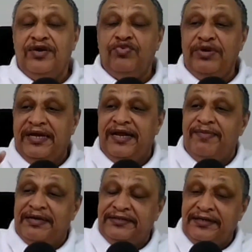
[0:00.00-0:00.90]
وإحنا
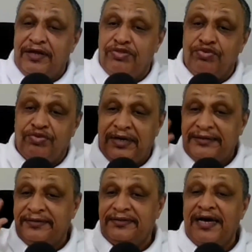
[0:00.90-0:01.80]
ماشيين
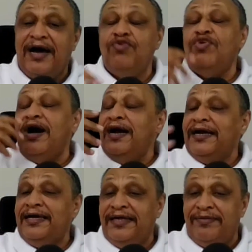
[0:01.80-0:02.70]
السكنات أو
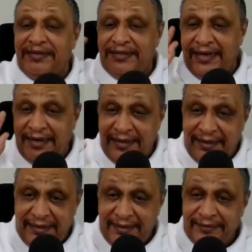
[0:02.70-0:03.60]
هكذا بدا
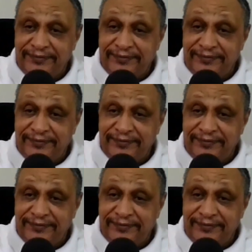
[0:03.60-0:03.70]
لنا يعني